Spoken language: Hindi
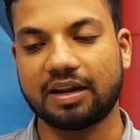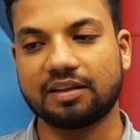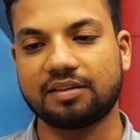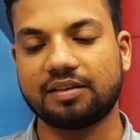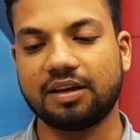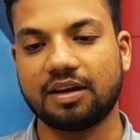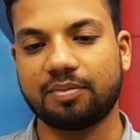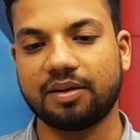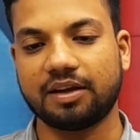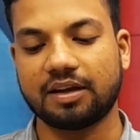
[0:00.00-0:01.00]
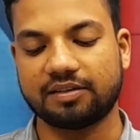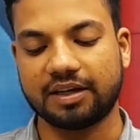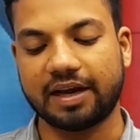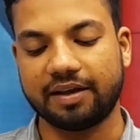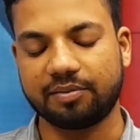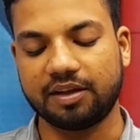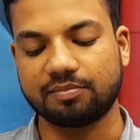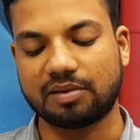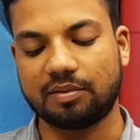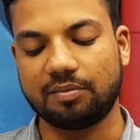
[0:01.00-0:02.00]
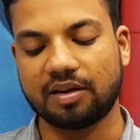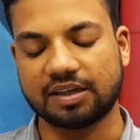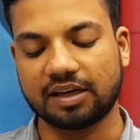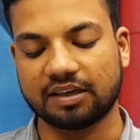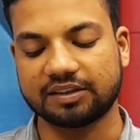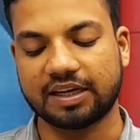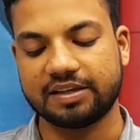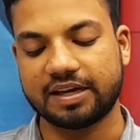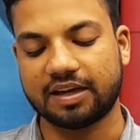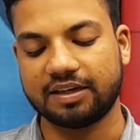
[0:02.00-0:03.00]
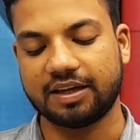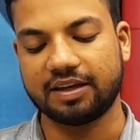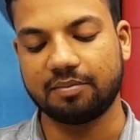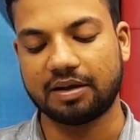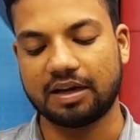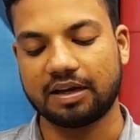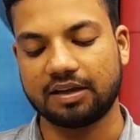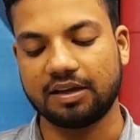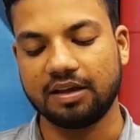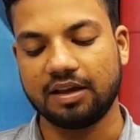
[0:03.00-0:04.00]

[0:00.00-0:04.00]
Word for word: रात से अपने घर से गायब थी इस मामले में आशंका जताई जा रही है कि महिला की